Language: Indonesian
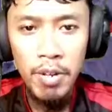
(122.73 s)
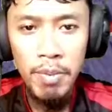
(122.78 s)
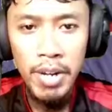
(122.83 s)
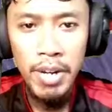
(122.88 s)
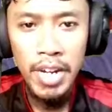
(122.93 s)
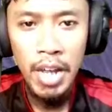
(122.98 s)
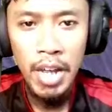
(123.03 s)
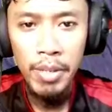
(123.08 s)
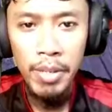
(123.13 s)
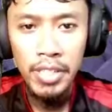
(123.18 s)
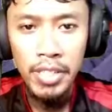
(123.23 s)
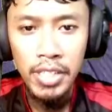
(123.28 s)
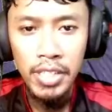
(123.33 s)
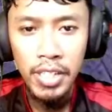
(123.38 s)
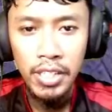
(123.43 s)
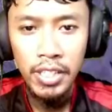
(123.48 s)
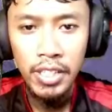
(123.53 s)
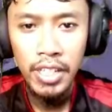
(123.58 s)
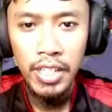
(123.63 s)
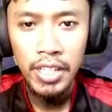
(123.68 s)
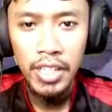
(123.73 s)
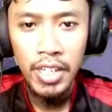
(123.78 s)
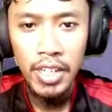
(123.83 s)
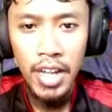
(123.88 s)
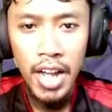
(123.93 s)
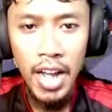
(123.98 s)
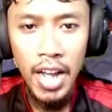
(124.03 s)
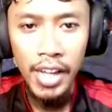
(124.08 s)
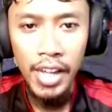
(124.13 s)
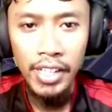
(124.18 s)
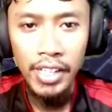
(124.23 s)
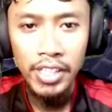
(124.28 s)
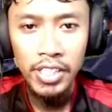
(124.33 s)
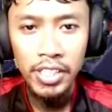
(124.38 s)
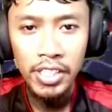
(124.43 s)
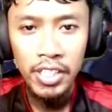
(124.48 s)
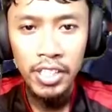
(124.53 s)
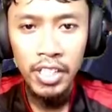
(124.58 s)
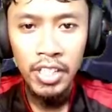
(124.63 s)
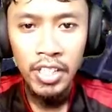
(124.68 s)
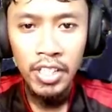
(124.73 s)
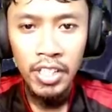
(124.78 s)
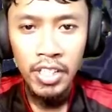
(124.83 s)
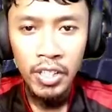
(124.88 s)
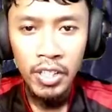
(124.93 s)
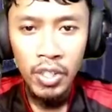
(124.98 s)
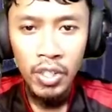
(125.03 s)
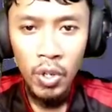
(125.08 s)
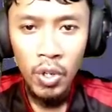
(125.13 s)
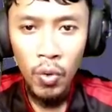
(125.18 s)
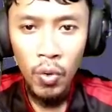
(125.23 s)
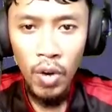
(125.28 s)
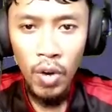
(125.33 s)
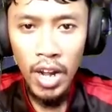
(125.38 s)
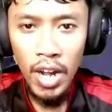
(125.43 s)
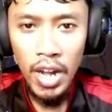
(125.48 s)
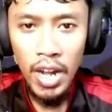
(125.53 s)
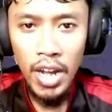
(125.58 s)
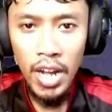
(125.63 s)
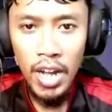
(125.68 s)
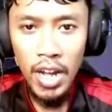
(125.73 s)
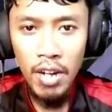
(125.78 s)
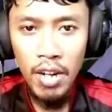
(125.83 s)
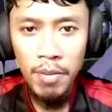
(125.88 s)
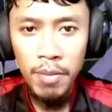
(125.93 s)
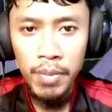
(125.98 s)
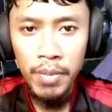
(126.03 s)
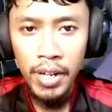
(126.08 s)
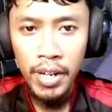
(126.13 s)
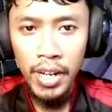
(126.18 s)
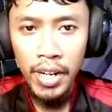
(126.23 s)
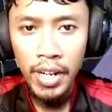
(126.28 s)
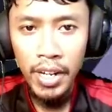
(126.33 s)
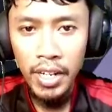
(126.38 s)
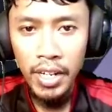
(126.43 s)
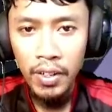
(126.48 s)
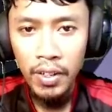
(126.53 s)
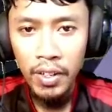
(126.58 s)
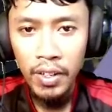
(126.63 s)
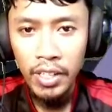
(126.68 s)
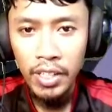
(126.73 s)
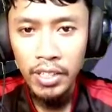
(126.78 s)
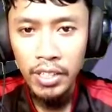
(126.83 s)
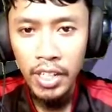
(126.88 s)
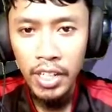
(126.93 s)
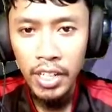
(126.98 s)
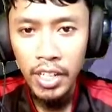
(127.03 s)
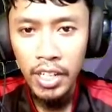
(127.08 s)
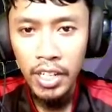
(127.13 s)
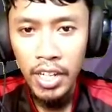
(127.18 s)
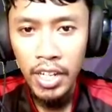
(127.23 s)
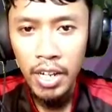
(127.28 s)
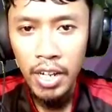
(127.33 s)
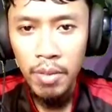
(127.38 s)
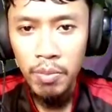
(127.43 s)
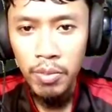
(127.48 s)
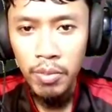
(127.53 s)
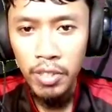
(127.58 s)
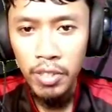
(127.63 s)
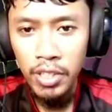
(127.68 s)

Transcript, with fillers: memang nggak bisa ternyata, guys. Wah, prank WC ampun